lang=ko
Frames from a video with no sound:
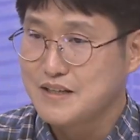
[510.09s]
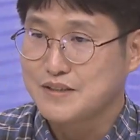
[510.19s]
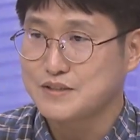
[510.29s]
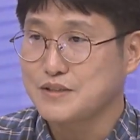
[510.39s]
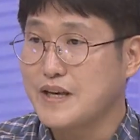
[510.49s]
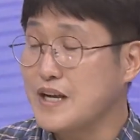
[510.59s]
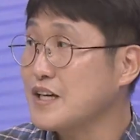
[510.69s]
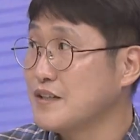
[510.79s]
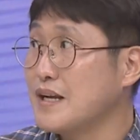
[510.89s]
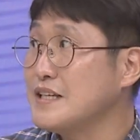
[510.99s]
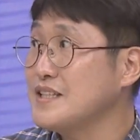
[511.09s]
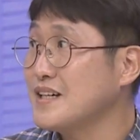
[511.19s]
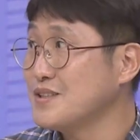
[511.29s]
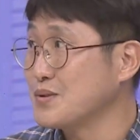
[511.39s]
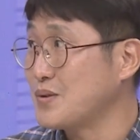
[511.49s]
그래서 대략
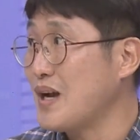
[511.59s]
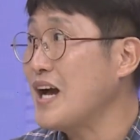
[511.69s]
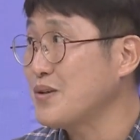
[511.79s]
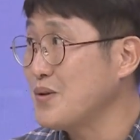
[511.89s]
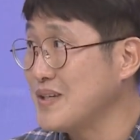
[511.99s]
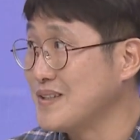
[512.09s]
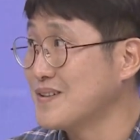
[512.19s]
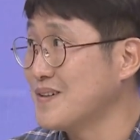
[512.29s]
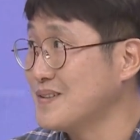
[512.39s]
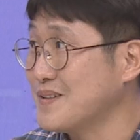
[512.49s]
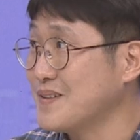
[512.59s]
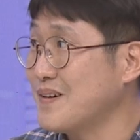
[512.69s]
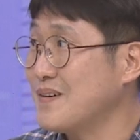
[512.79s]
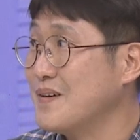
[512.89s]
11시간 정도를 학교에 있는 거거든요. 네,